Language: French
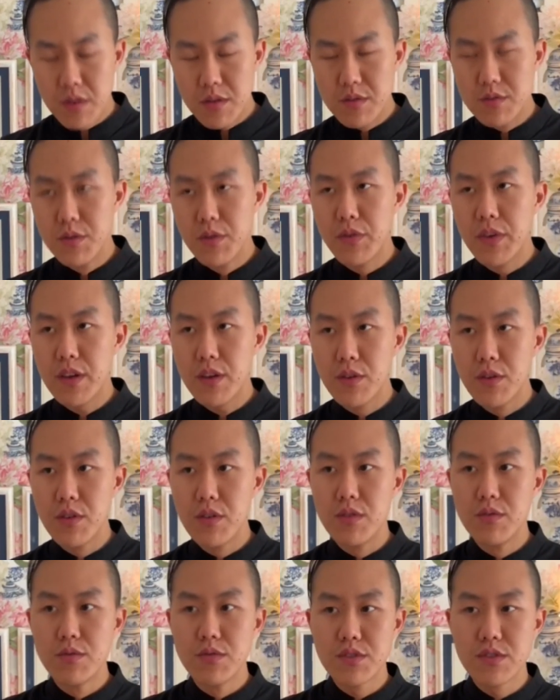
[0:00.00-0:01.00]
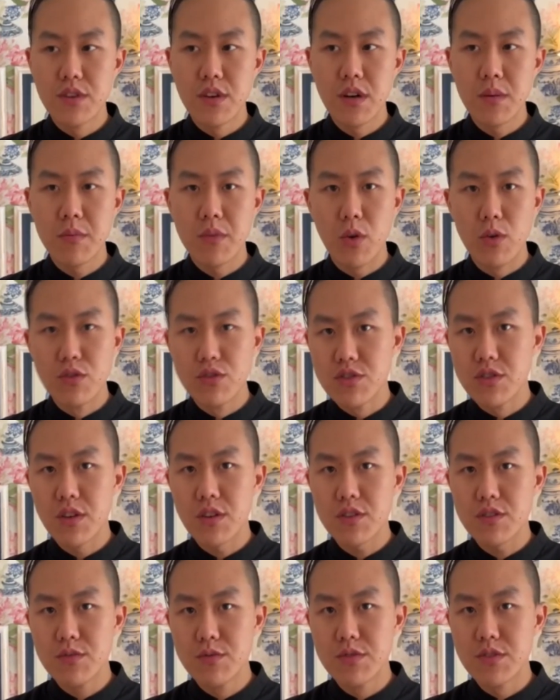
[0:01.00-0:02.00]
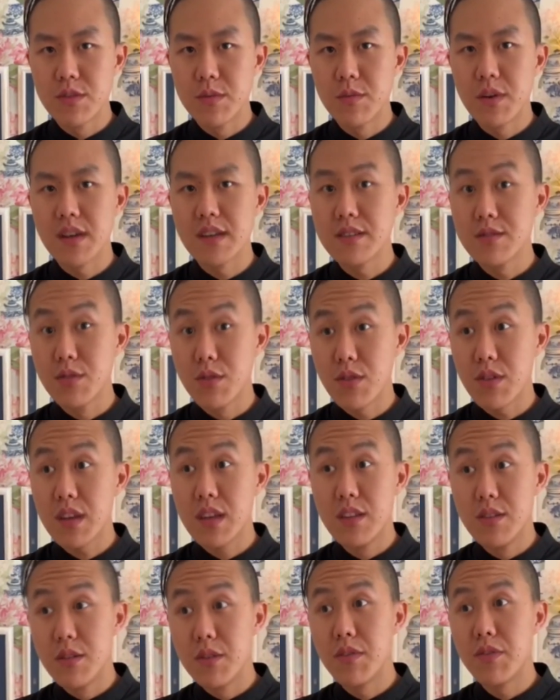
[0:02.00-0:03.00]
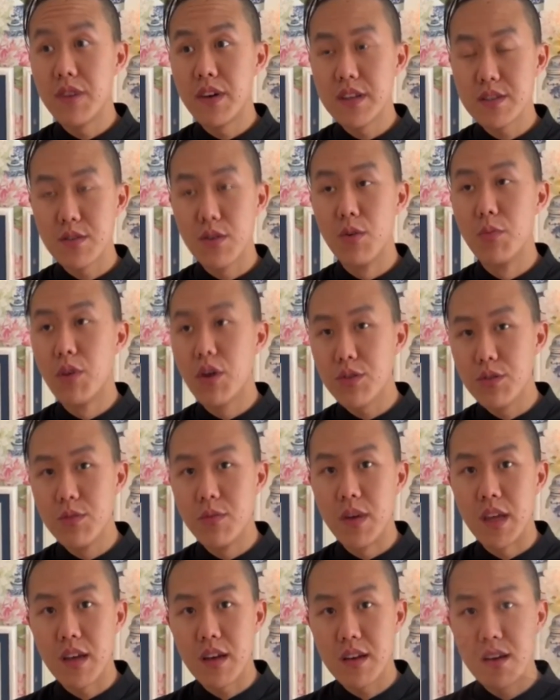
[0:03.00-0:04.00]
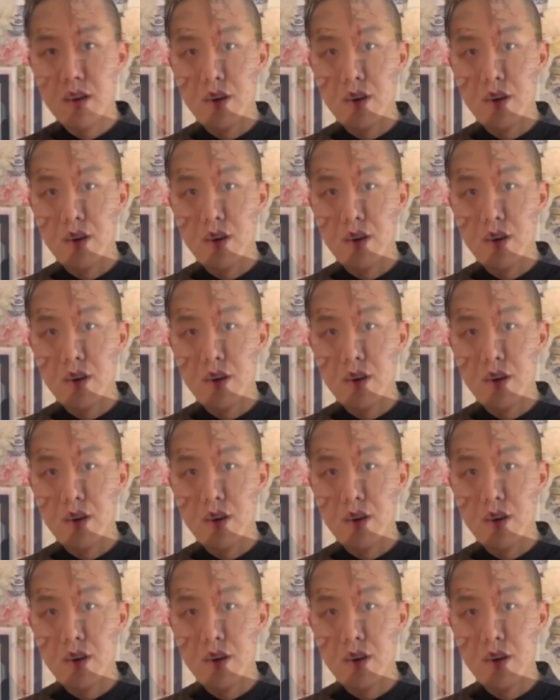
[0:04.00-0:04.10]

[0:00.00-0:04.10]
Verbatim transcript: du fait que nous sommes au Georges, nous sommes un restaurant qui donne face au bord de mer.